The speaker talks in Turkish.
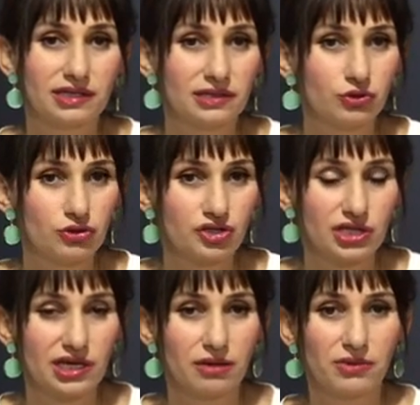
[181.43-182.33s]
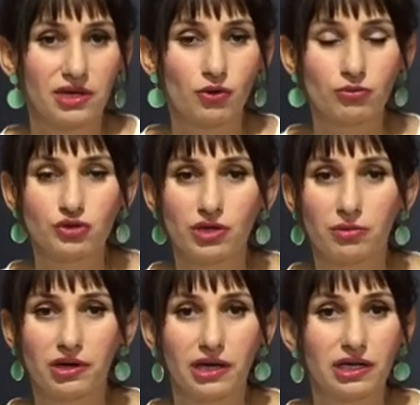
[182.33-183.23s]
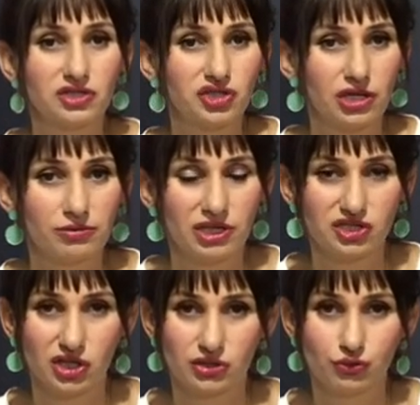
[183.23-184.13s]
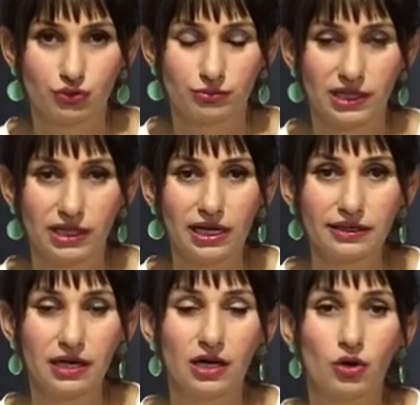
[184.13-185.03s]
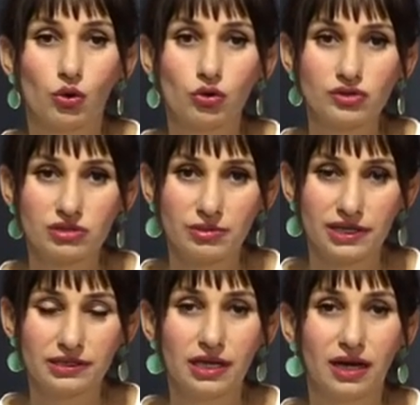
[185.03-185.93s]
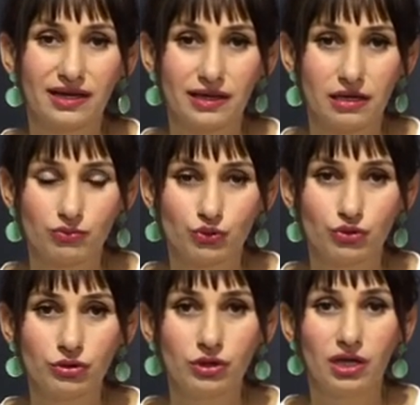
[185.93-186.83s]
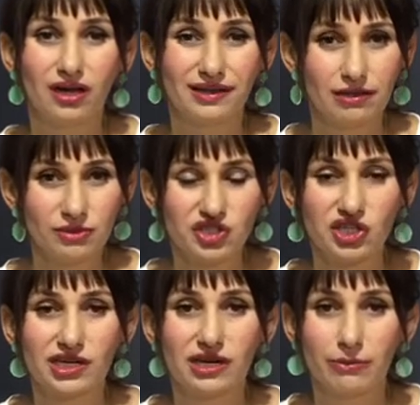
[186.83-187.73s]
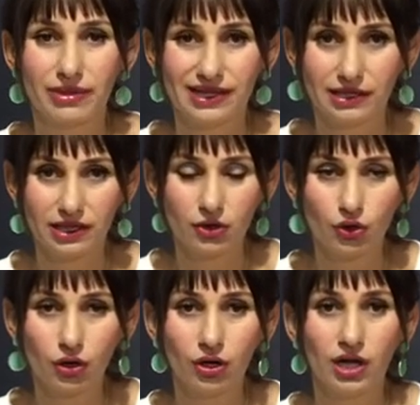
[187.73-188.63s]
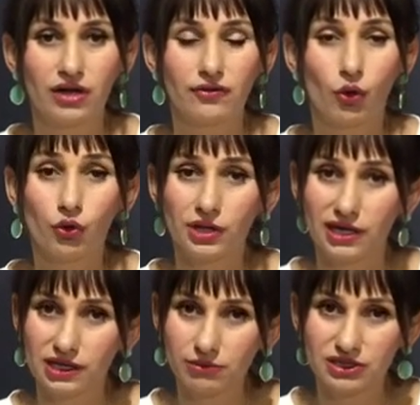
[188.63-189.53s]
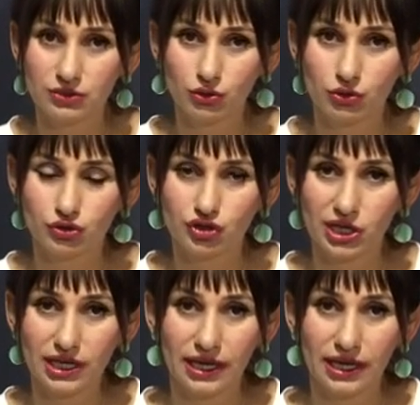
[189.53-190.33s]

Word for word: da dördüncü hakemler o müsabakaya çıkamayacak durumdalar. O zaman hakem bunu hakem işlerine bildiriyor ve onaylamadan önce